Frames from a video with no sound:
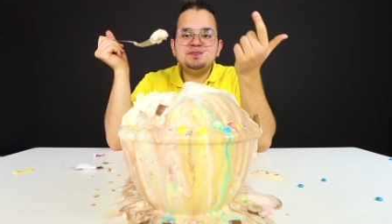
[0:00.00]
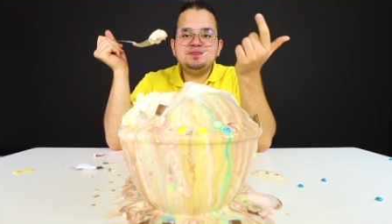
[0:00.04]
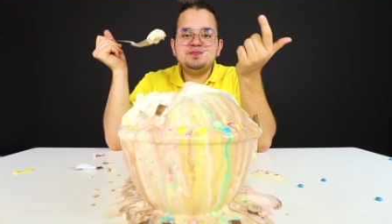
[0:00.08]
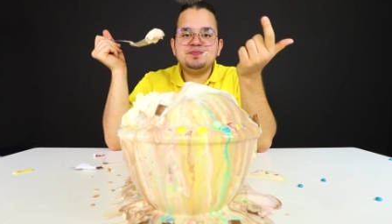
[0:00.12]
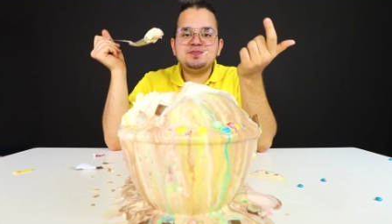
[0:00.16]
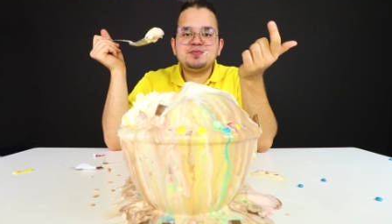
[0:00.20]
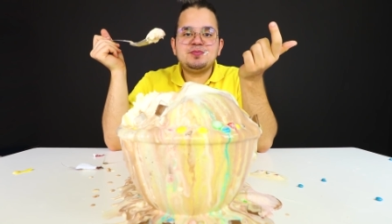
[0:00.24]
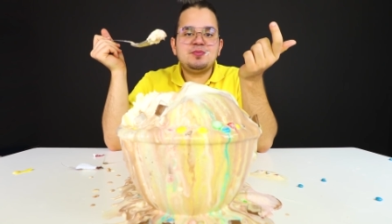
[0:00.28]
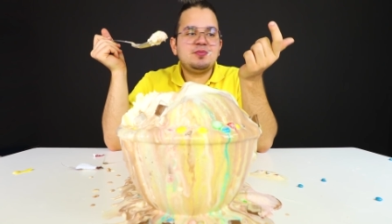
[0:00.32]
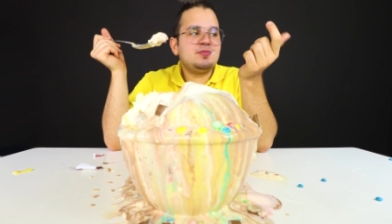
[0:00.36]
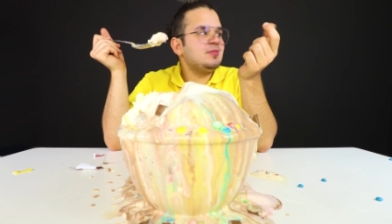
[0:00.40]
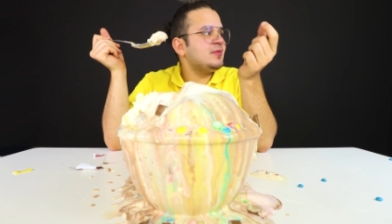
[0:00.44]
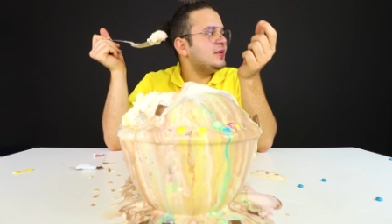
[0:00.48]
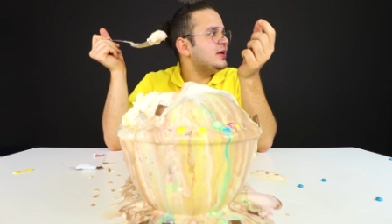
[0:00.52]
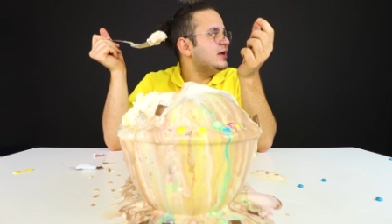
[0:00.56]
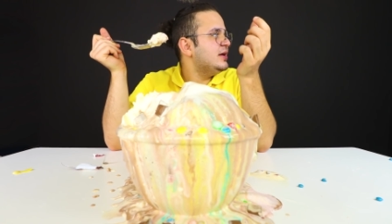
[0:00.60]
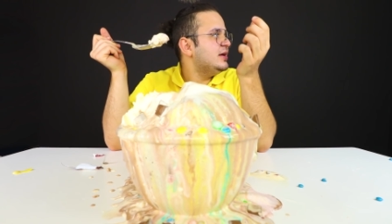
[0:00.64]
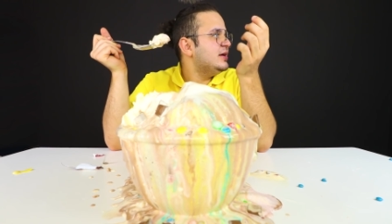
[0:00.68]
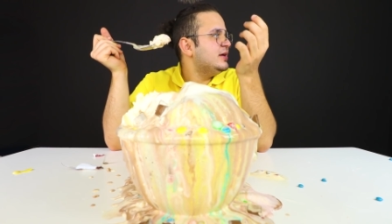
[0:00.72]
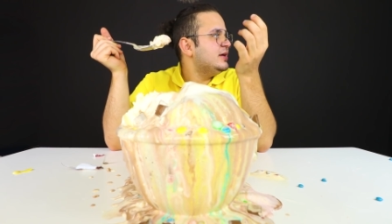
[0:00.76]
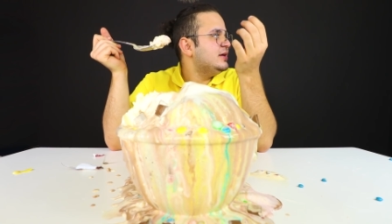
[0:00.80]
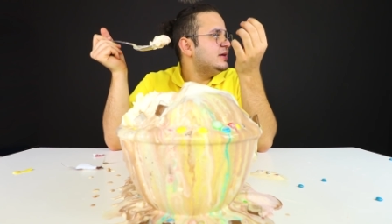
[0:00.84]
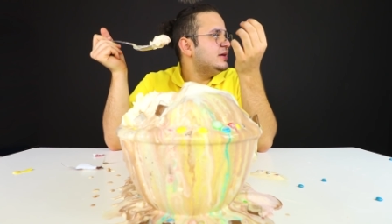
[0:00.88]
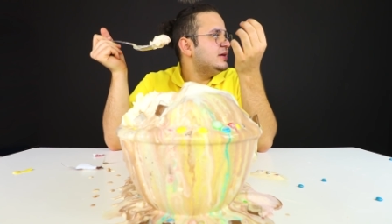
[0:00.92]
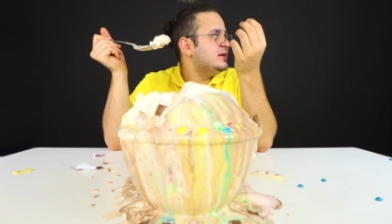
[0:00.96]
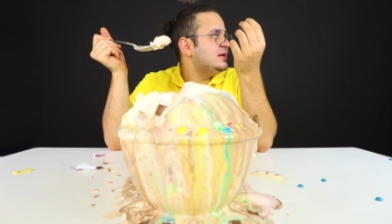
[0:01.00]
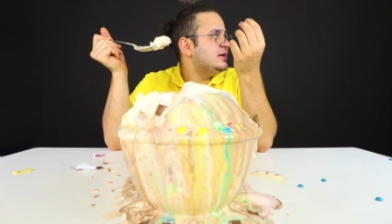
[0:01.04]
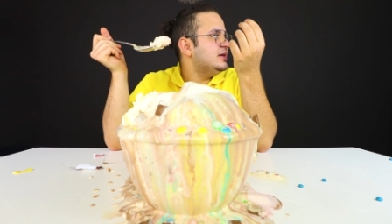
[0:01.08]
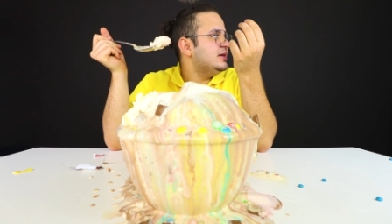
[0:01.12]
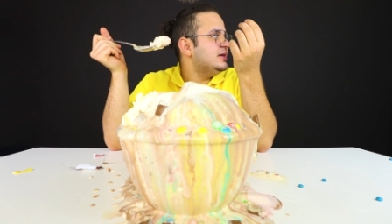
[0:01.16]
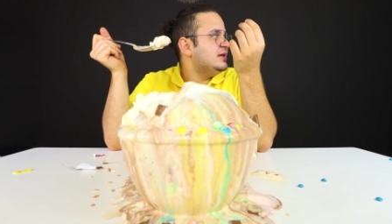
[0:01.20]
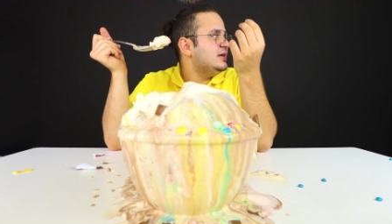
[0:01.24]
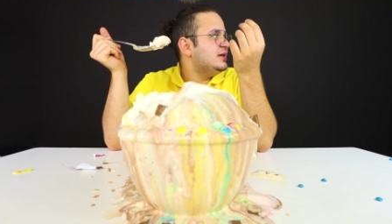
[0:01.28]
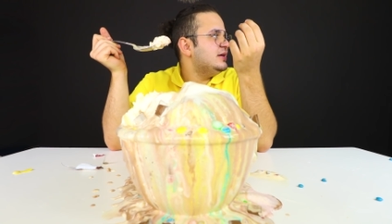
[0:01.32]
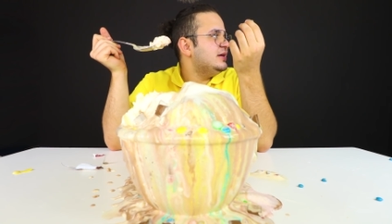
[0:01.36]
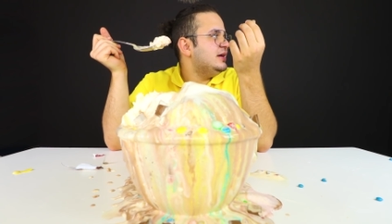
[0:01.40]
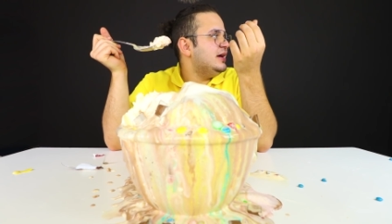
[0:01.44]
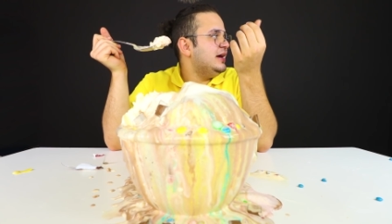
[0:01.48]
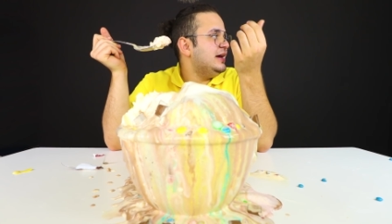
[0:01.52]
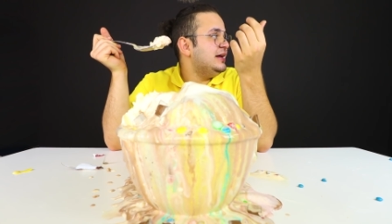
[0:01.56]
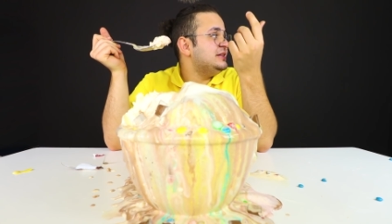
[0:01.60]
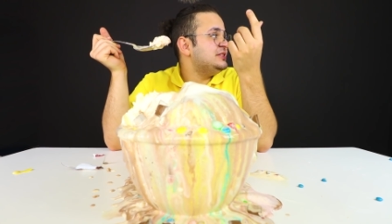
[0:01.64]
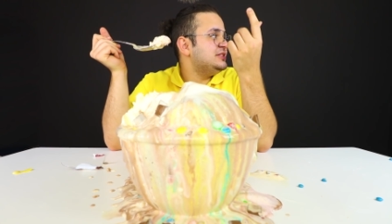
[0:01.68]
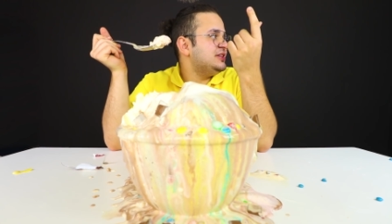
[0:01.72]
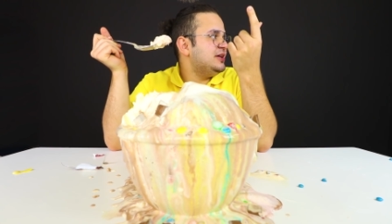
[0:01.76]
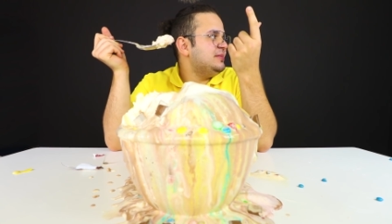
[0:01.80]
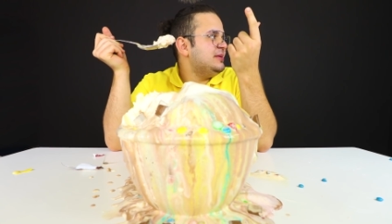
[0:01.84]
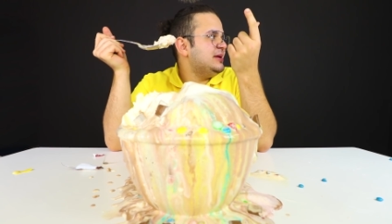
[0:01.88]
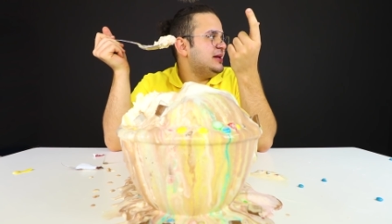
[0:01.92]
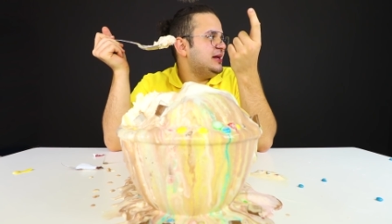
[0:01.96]
ايوه في دوس كذا والله
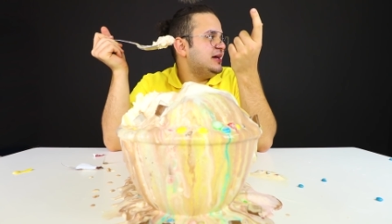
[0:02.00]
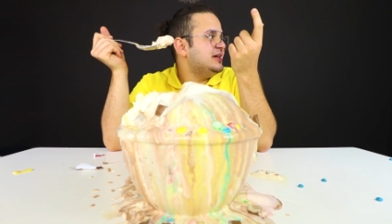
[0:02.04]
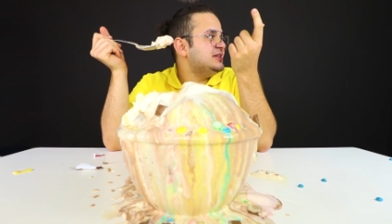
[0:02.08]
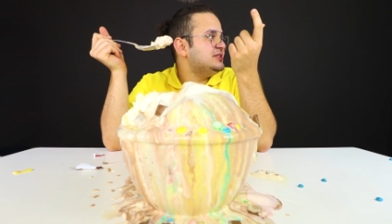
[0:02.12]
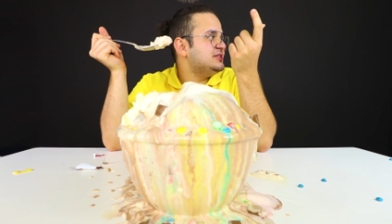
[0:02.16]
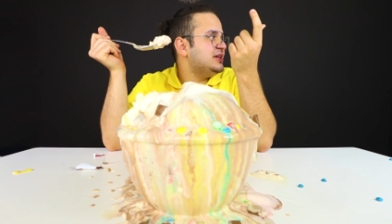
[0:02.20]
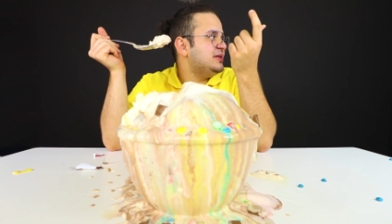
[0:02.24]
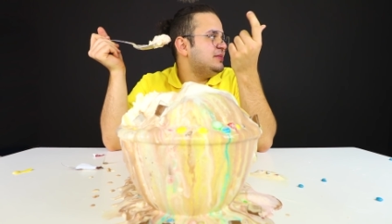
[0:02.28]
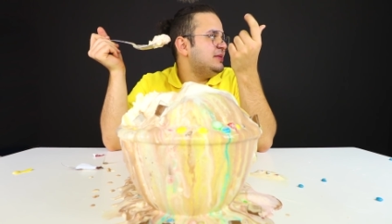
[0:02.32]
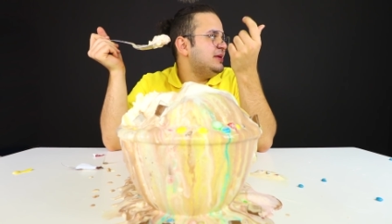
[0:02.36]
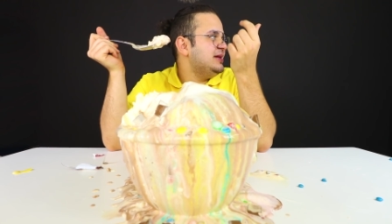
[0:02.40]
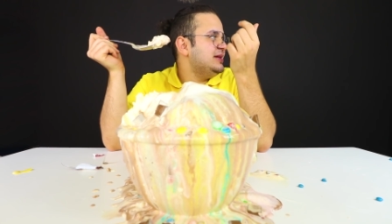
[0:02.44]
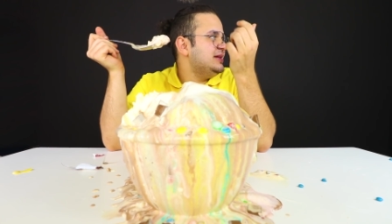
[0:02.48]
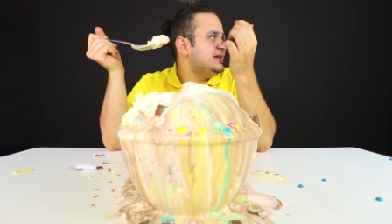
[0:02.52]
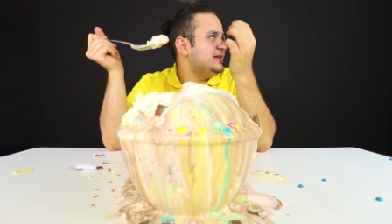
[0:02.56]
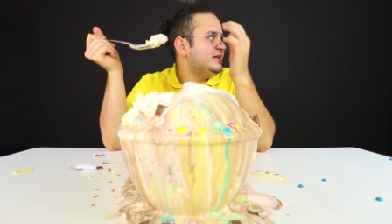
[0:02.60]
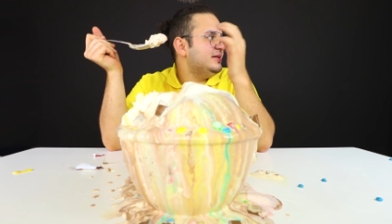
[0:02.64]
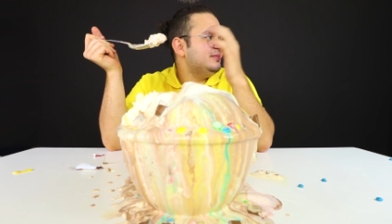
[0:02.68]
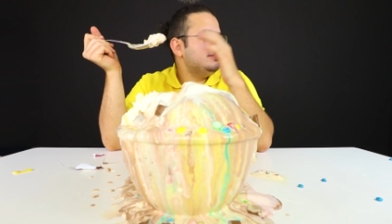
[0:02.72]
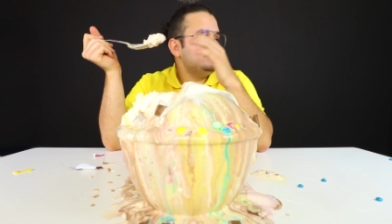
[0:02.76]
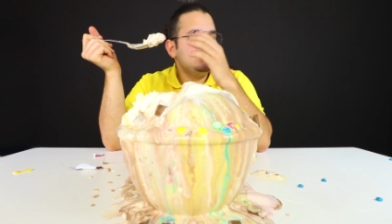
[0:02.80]
عين جمل عين جمل